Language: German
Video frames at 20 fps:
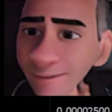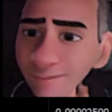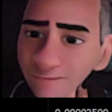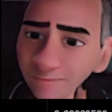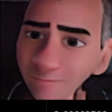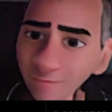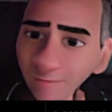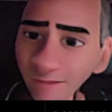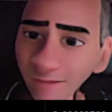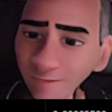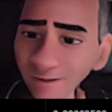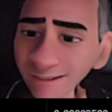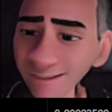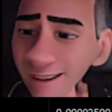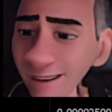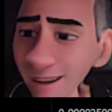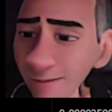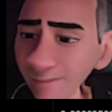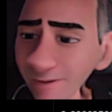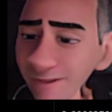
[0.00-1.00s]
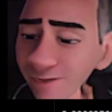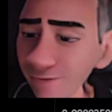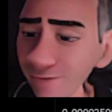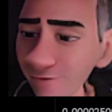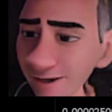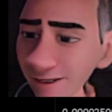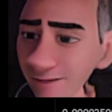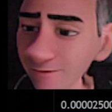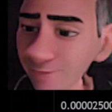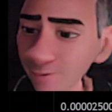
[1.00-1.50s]
Was geht ab bei
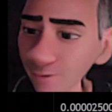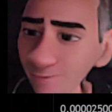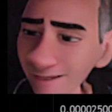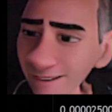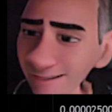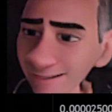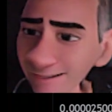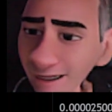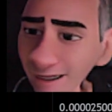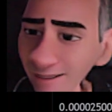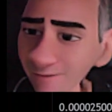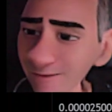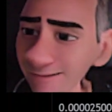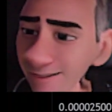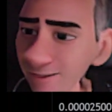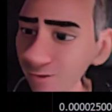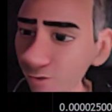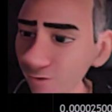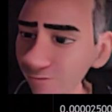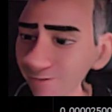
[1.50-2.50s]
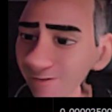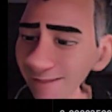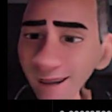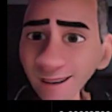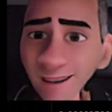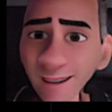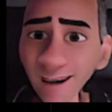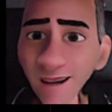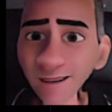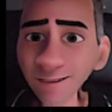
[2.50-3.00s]
TradingView? gesagt, wir sind unten
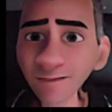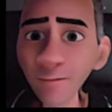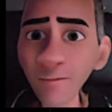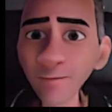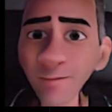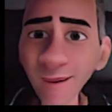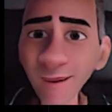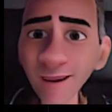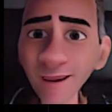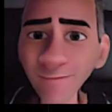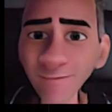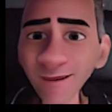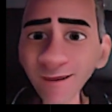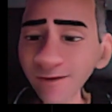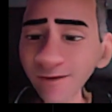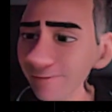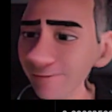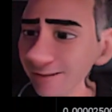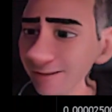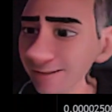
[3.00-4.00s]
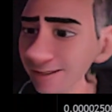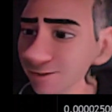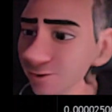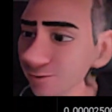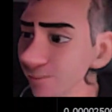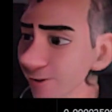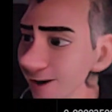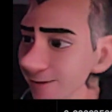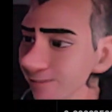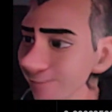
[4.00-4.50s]
angelangt. Mega, mega fetter Support
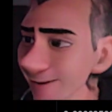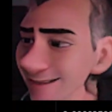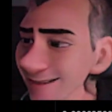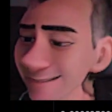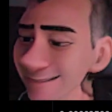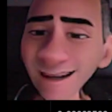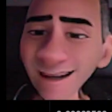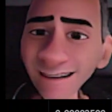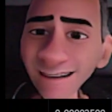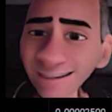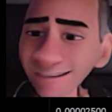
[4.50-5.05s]
bei 6.